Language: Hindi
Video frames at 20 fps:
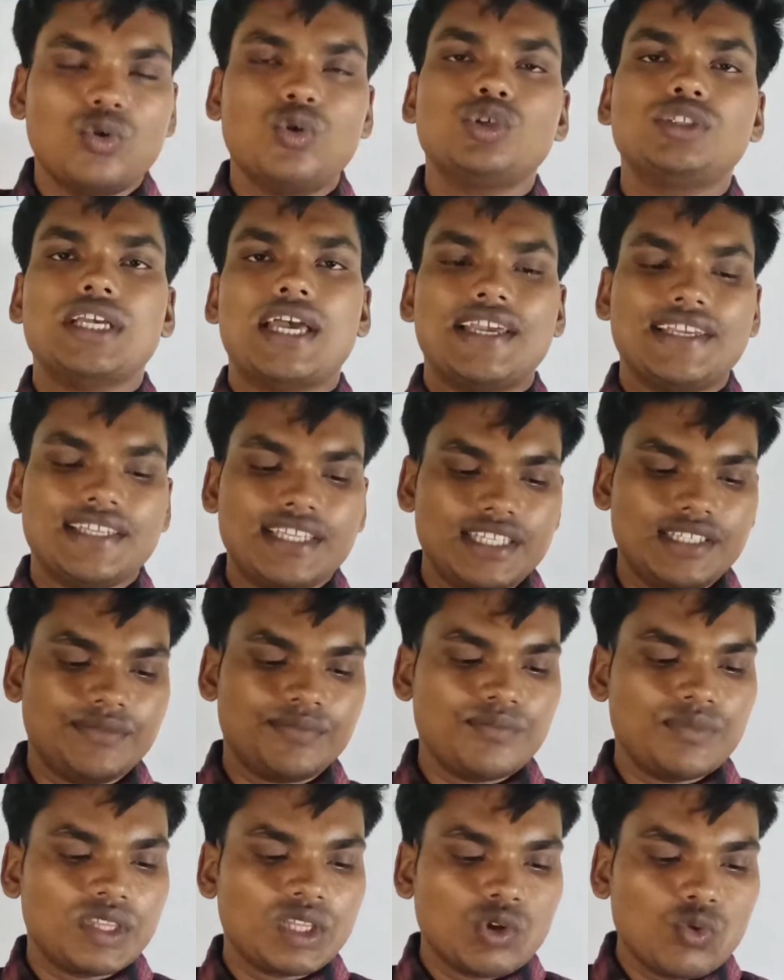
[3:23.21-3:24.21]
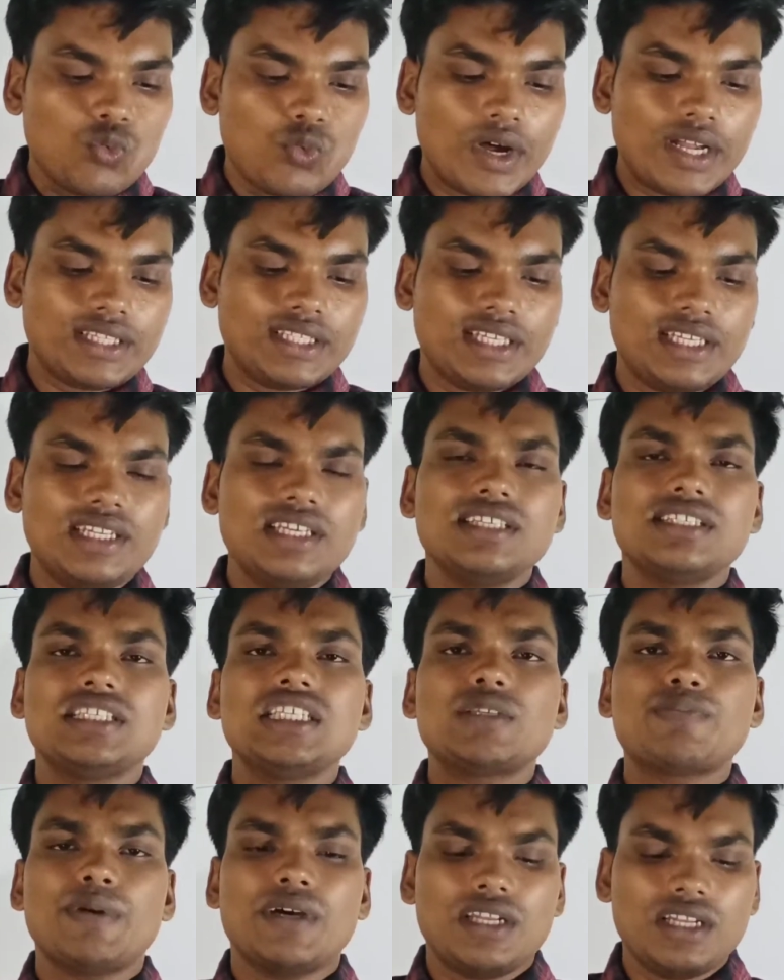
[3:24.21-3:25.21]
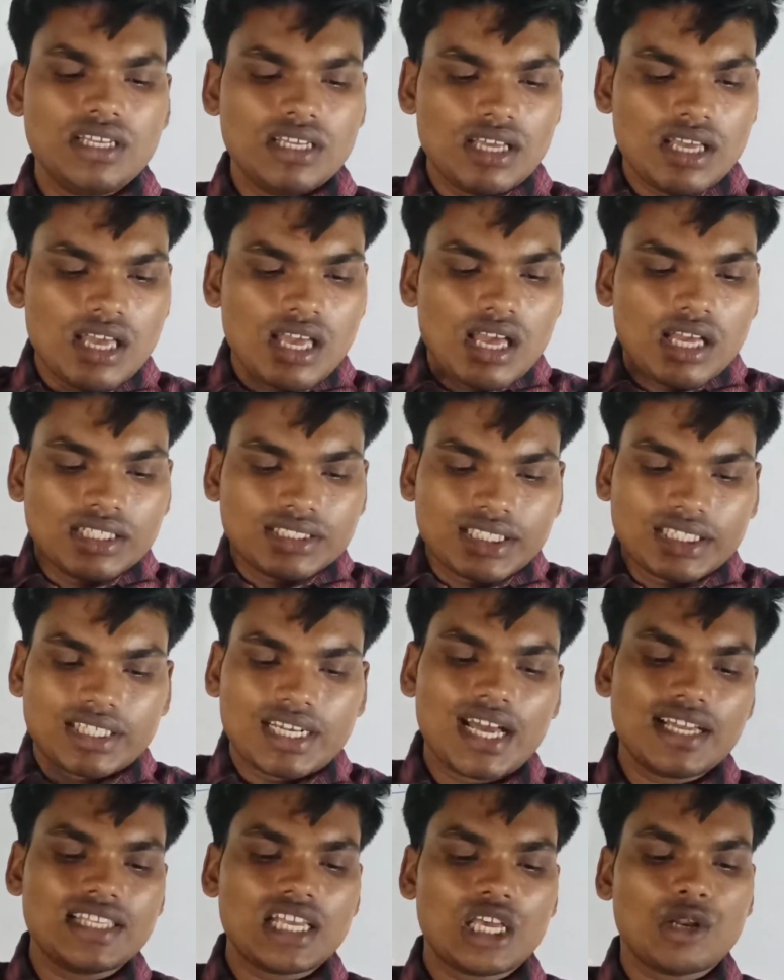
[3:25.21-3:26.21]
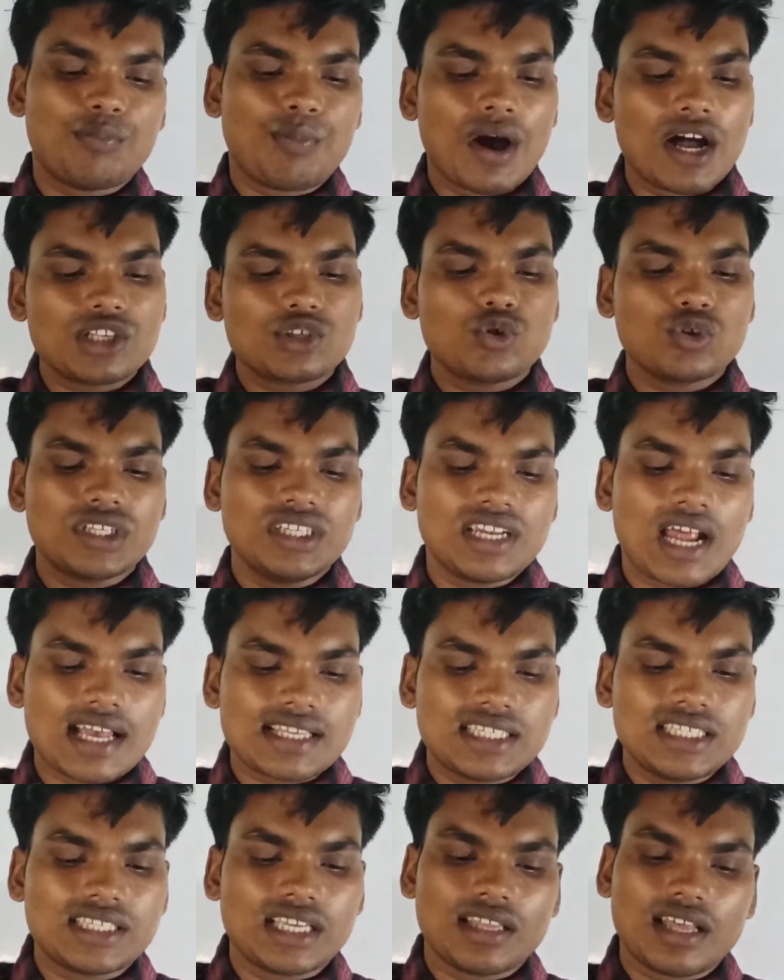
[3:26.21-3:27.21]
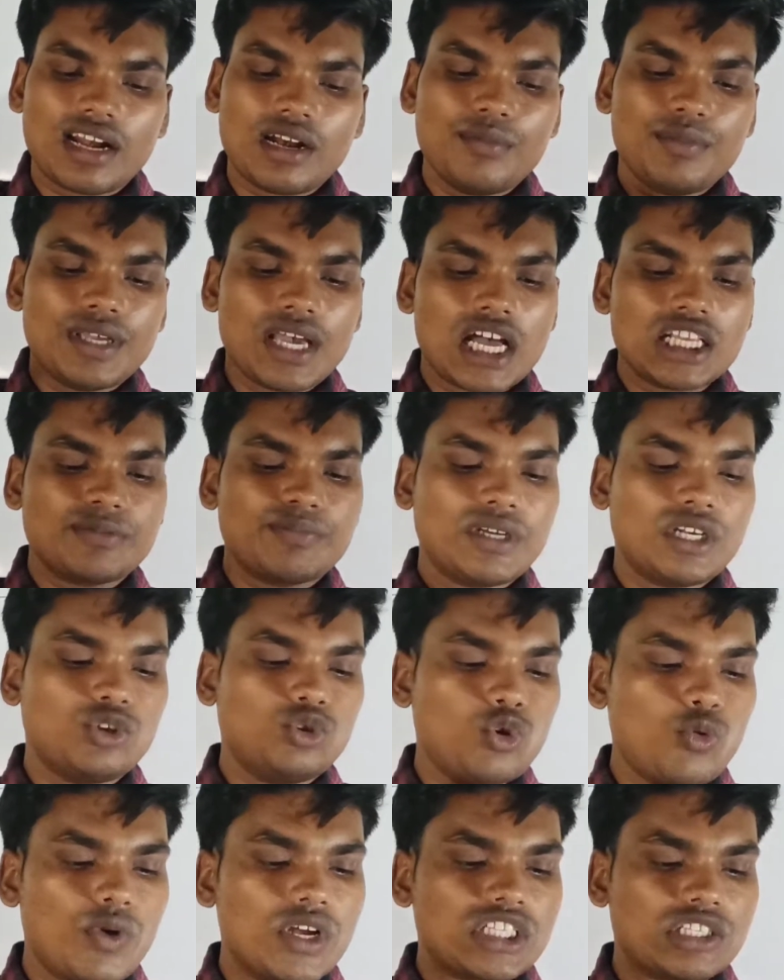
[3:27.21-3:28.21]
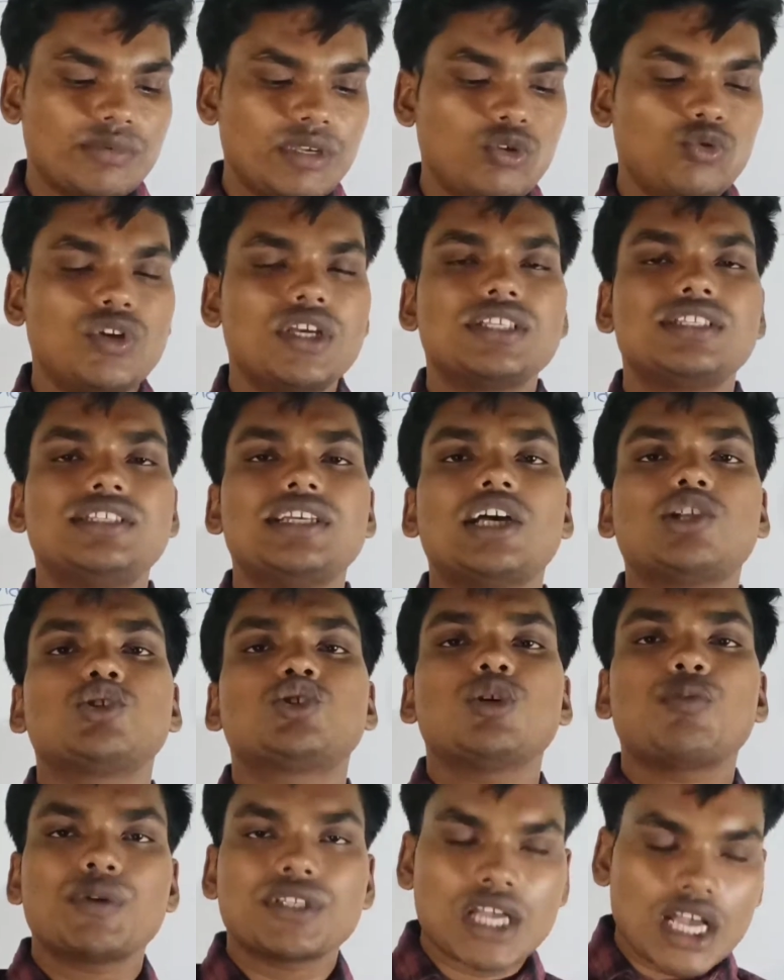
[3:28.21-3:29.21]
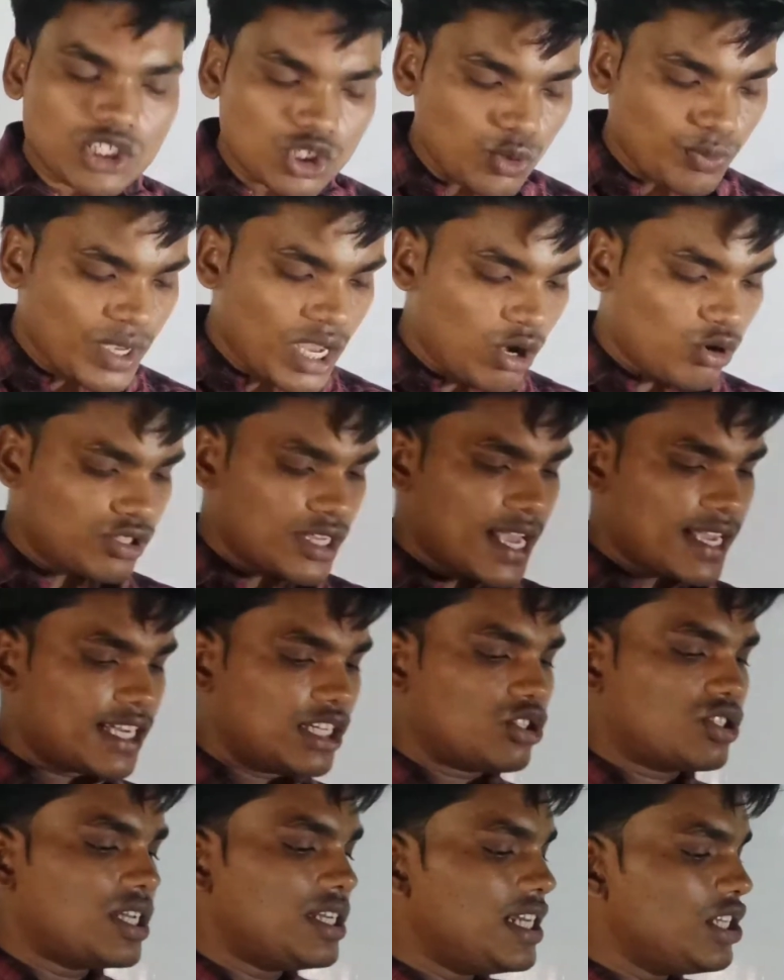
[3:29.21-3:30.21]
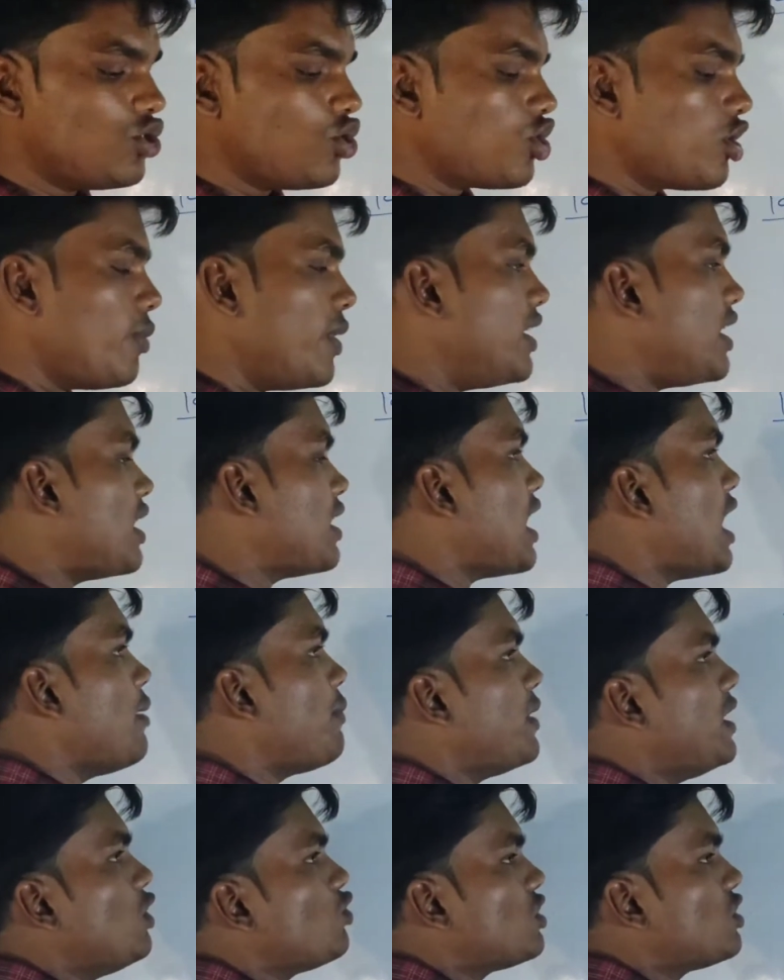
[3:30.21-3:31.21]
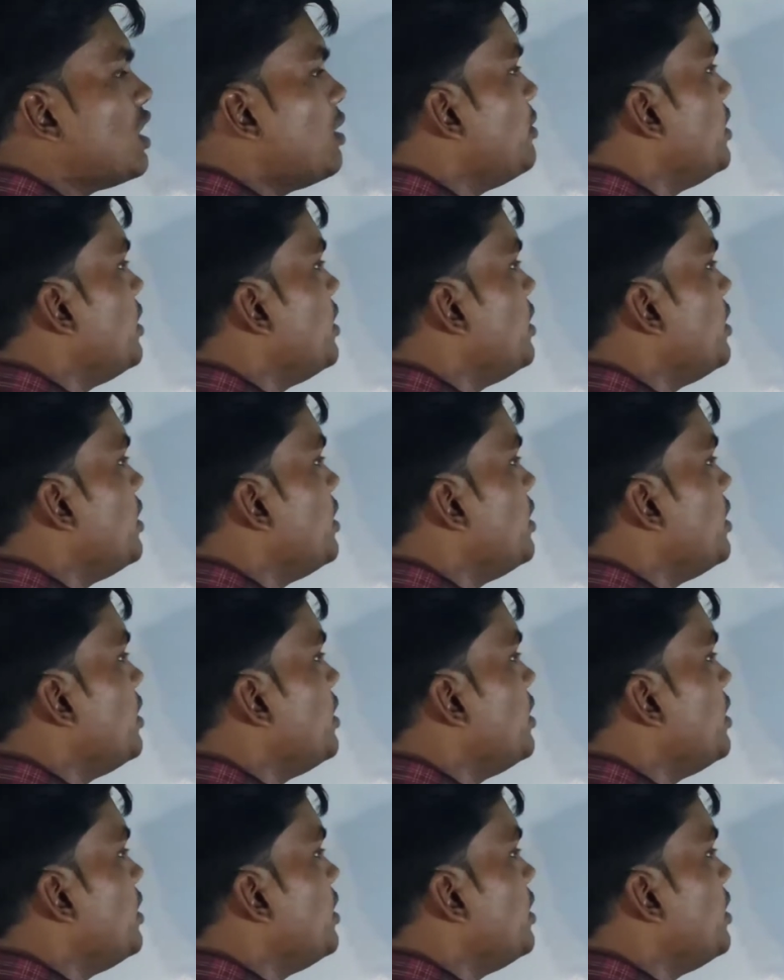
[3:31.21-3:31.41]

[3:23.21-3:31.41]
हो जाएगी वह दर जिस पर सत्रह हजार पाँच सौ की राशि साधारण ब्याज पर दो वर्ष में उन्नीस हजार दो सौ पचास रुपया हो जाएगी चलिए जो गिवन डाटा है पहले उसे